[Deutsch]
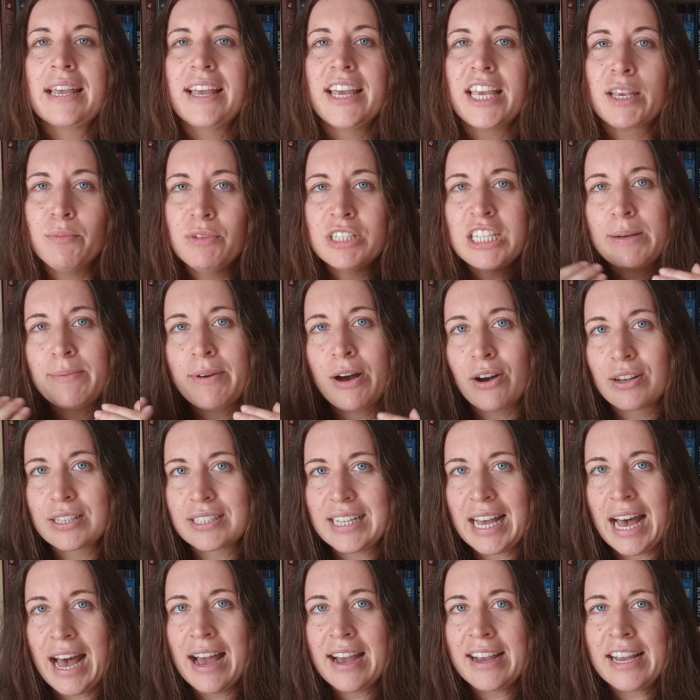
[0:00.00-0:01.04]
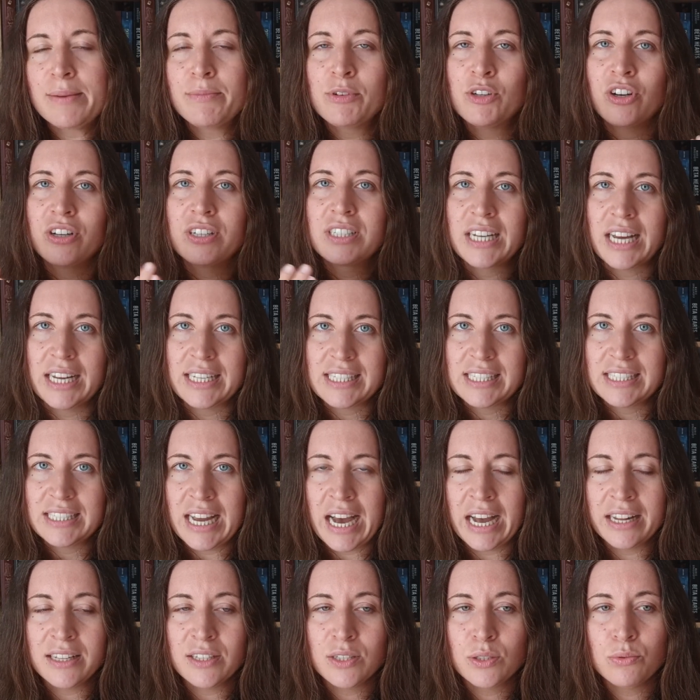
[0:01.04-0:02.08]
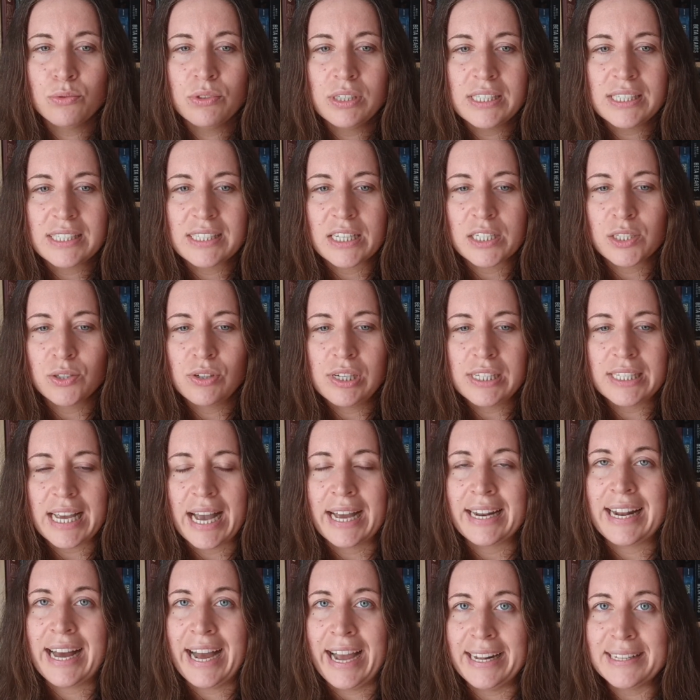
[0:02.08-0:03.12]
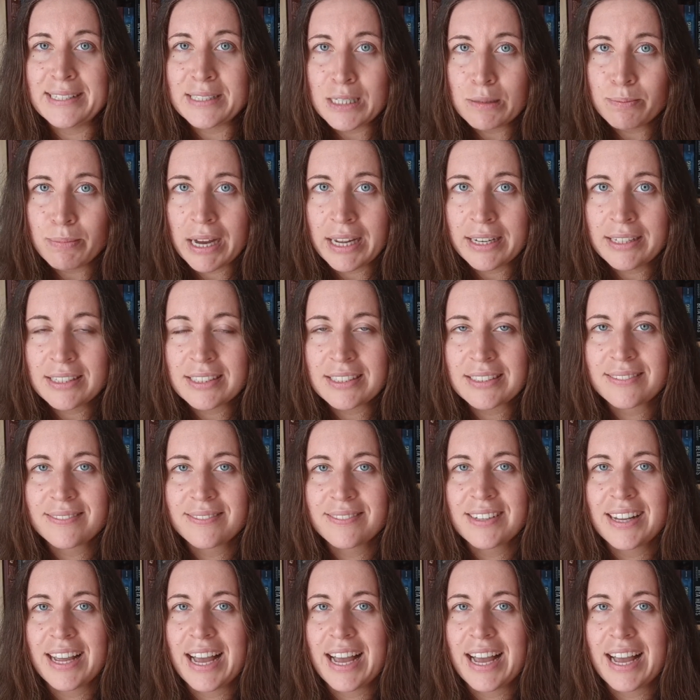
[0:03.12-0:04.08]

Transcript: Ich muss aber auch sagen, im Kontrast dazu ist natürlich ein Einzelband